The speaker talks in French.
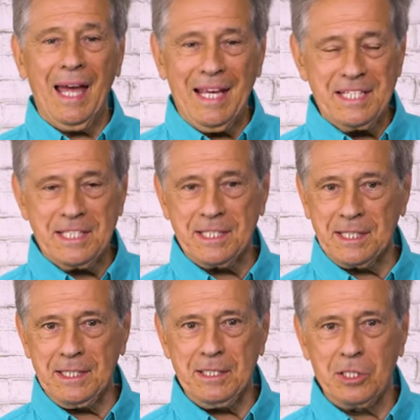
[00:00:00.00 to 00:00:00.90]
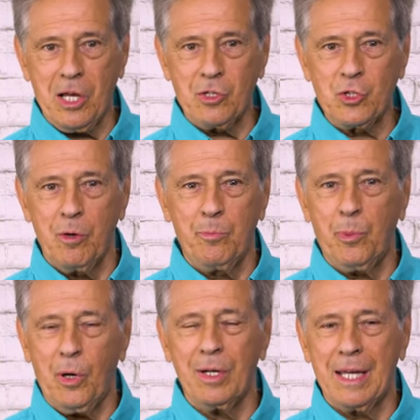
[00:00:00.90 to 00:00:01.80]
inscrits dans un
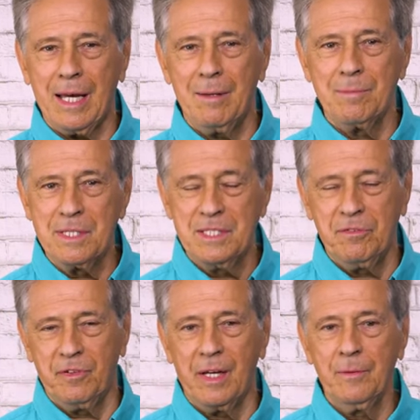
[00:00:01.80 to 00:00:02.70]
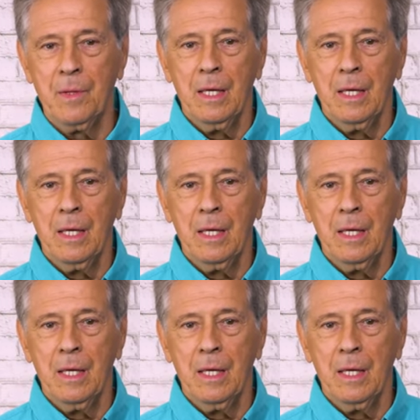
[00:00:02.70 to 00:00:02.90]
programme divin